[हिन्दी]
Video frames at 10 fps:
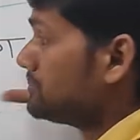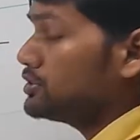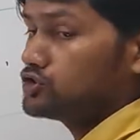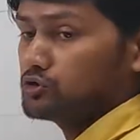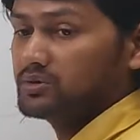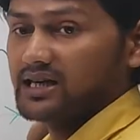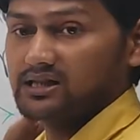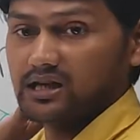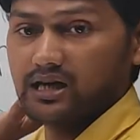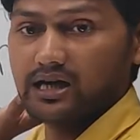विद्युत चुंबकीय
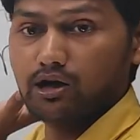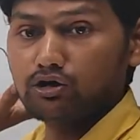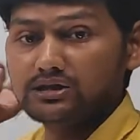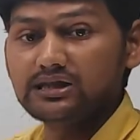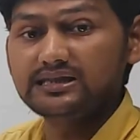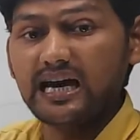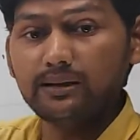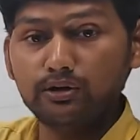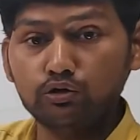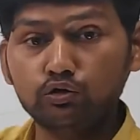तरंग है और
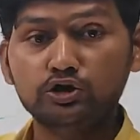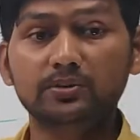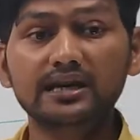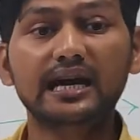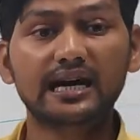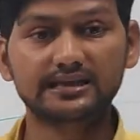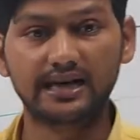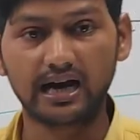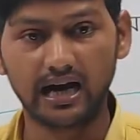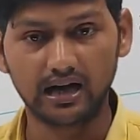संसार में कुछ भी आ
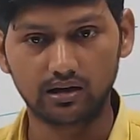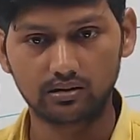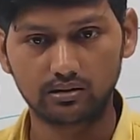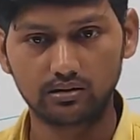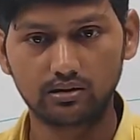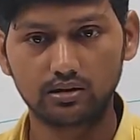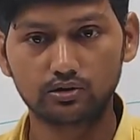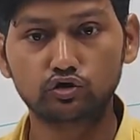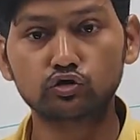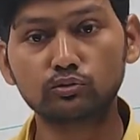जाएगा
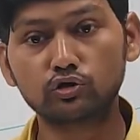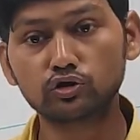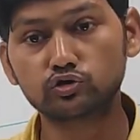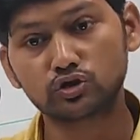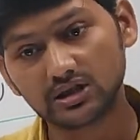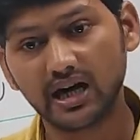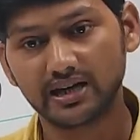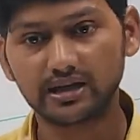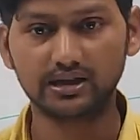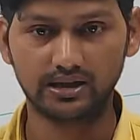तो तुमको सोचना
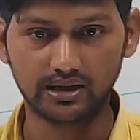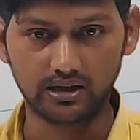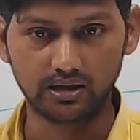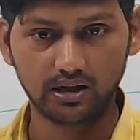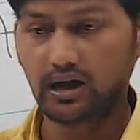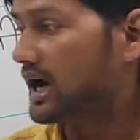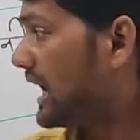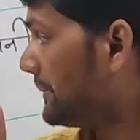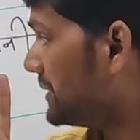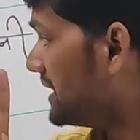ही नहीं है
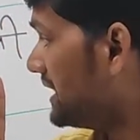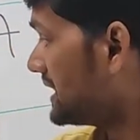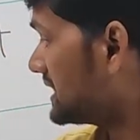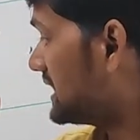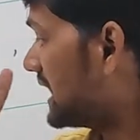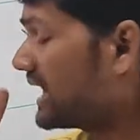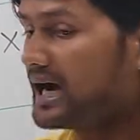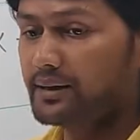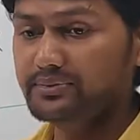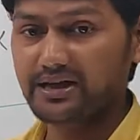अब एक
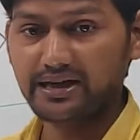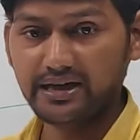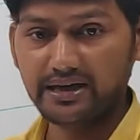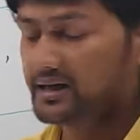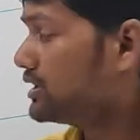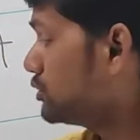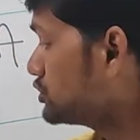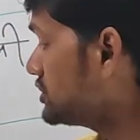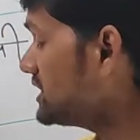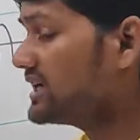गाना हम देंगे
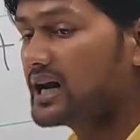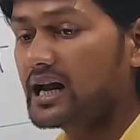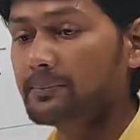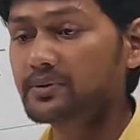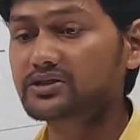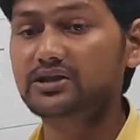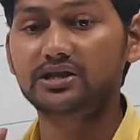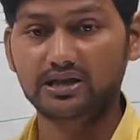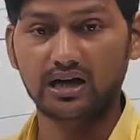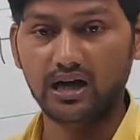उसी गाना पर
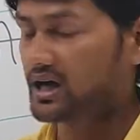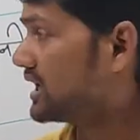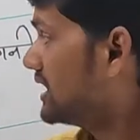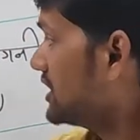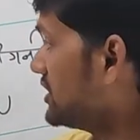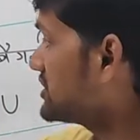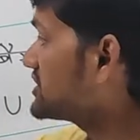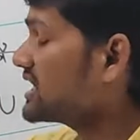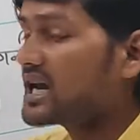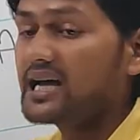सेट करना है इस
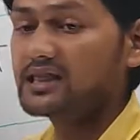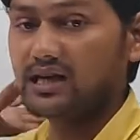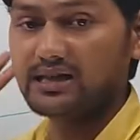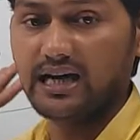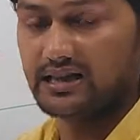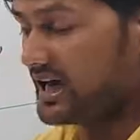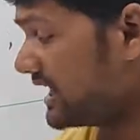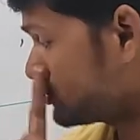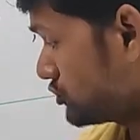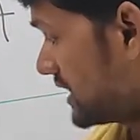सारा तरंगिया
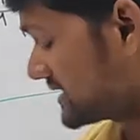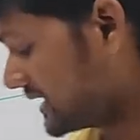ध्यान सुना